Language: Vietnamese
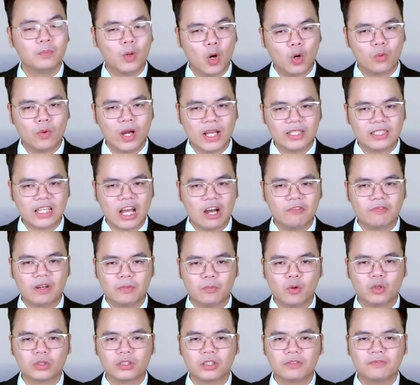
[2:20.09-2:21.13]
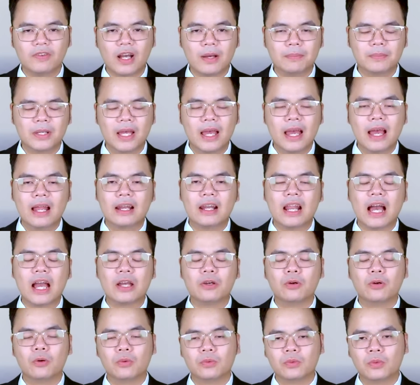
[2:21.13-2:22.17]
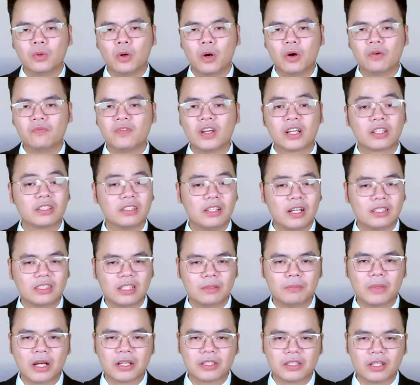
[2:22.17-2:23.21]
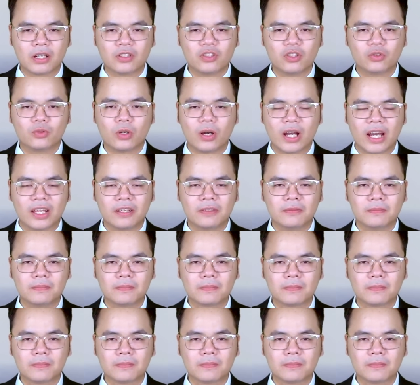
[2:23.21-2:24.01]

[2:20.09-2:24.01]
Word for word: Bộ Ngoại giao và Bộ Tư pháp lại ủng hộ việc đưa ra bằng chứng cho tòa án.